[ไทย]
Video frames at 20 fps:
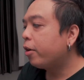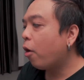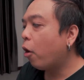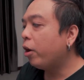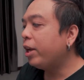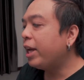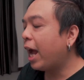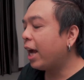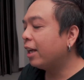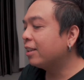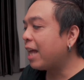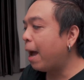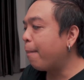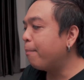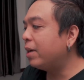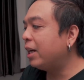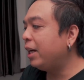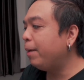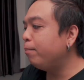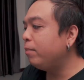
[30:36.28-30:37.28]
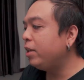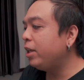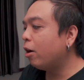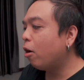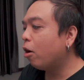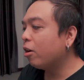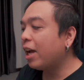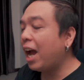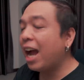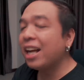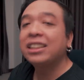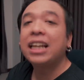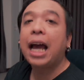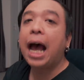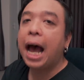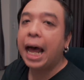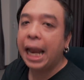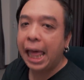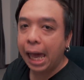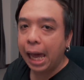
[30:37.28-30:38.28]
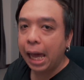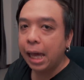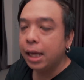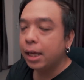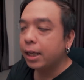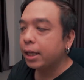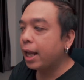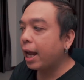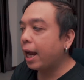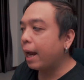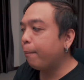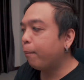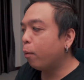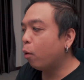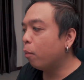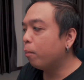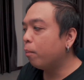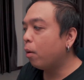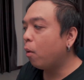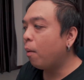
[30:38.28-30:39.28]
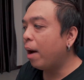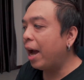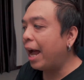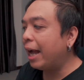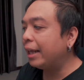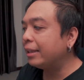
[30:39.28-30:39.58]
หนอนหนังทำคลิปนี้ค่อนข้างช้าแล้วนะครับผมเพราะว่า